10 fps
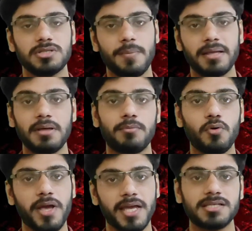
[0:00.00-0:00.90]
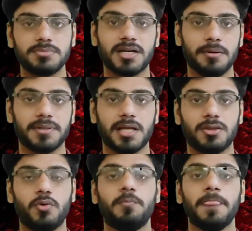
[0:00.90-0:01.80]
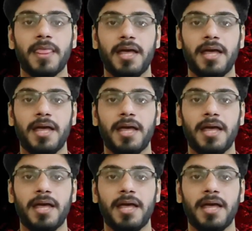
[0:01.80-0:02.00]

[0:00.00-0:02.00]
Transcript: उसके बाद में आपको एक एक सब्जेक्ट का बताता हूँ